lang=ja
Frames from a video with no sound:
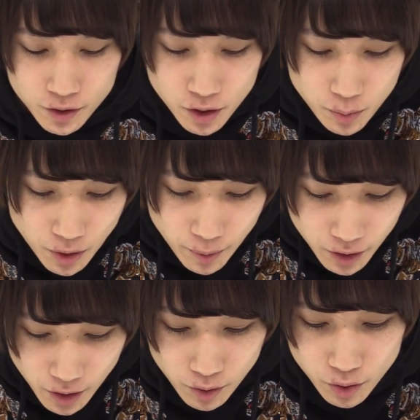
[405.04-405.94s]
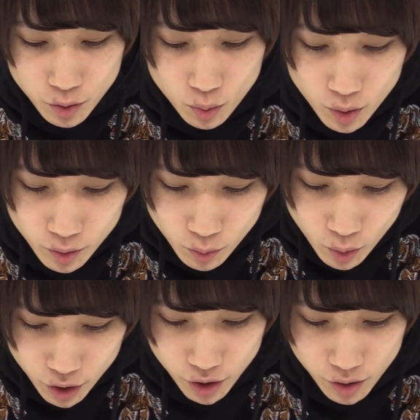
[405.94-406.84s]
SS も溜まってないのがちょっと
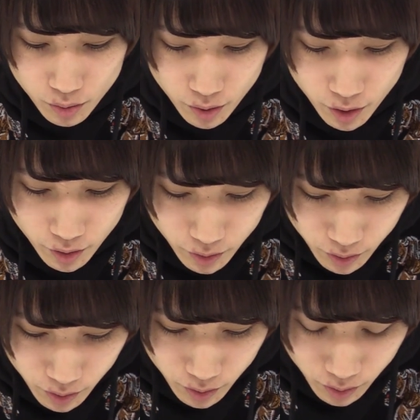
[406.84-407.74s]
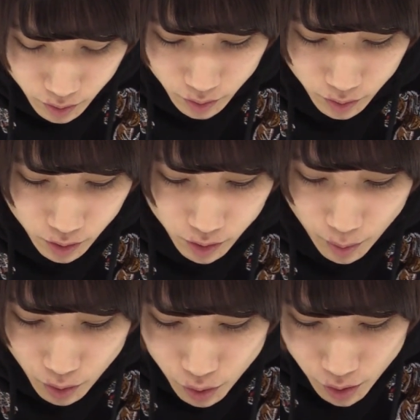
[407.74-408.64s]
おかしいですよね
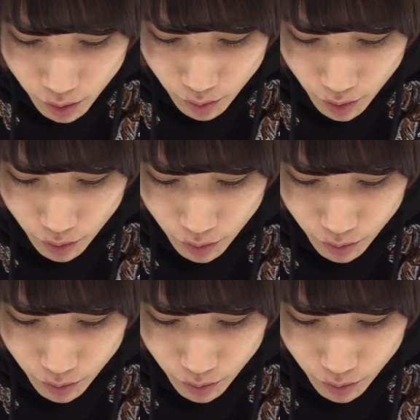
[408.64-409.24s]
溜まってほしいですよね